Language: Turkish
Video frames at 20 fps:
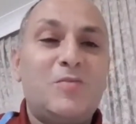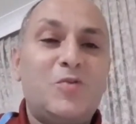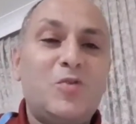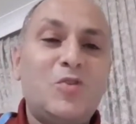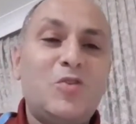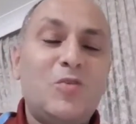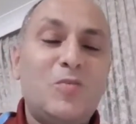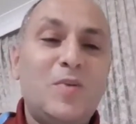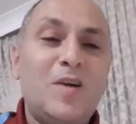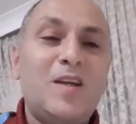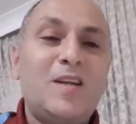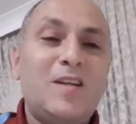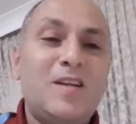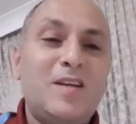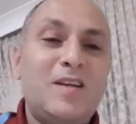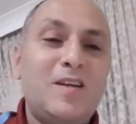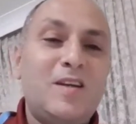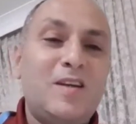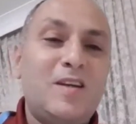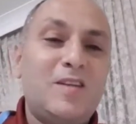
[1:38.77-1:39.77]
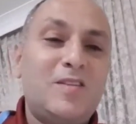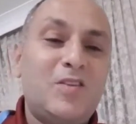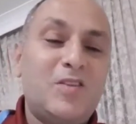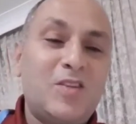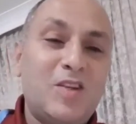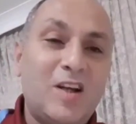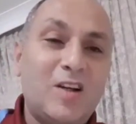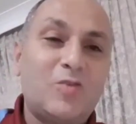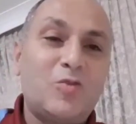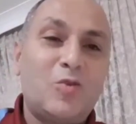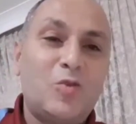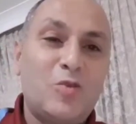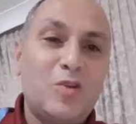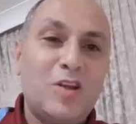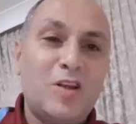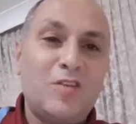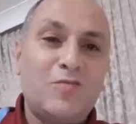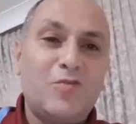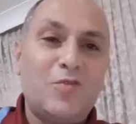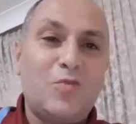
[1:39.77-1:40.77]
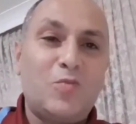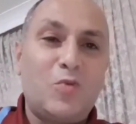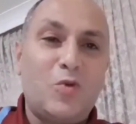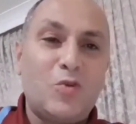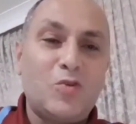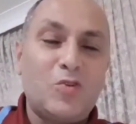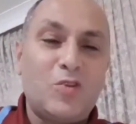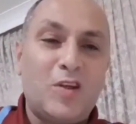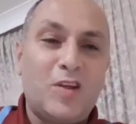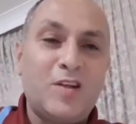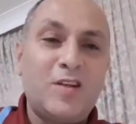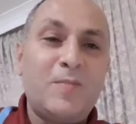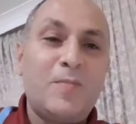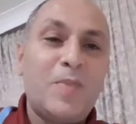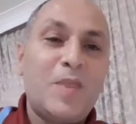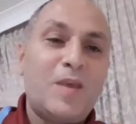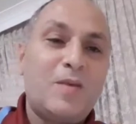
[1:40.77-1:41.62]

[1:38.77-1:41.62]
Çünkü ben e, dışarıda oynayan futbolcuları